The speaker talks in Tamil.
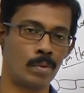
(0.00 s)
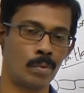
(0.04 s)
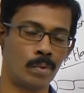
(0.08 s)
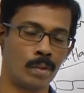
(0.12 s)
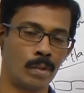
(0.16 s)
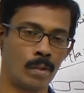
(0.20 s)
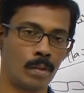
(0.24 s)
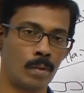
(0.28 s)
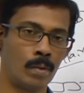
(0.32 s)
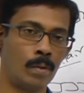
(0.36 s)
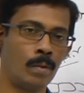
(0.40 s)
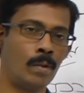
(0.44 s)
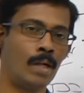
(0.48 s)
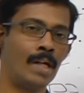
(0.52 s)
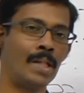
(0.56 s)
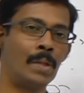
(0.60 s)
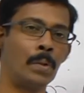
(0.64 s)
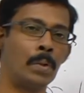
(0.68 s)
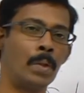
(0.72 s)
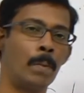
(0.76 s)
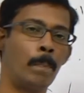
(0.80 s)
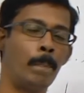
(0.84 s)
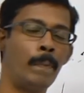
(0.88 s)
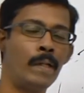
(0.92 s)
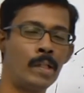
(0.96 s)
கூட இருக்கும்
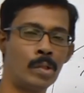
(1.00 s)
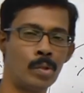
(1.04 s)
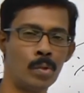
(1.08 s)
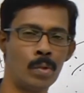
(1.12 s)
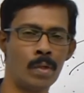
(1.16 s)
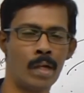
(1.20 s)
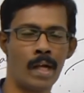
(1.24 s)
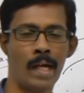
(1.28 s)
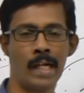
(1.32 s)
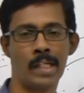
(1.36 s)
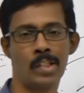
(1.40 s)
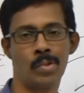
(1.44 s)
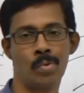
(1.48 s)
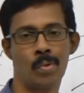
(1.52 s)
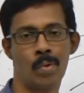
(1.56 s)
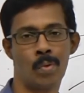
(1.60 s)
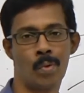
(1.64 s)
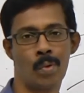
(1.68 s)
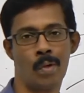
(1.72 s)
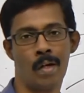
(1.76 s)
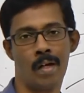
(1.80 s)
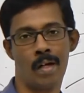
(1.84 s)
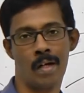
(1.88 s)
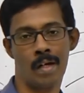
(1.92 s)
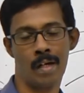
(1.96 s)
அதோட பித்தோட ஆக்சுவல்
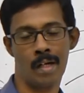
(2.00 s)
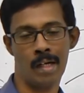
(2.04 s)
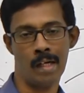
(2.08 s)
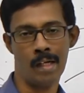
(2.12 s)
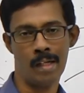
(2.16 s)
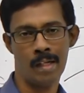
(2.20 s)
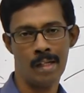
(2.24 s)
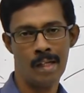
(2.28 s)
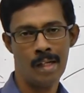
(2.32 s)
ரோல் என்னென்னா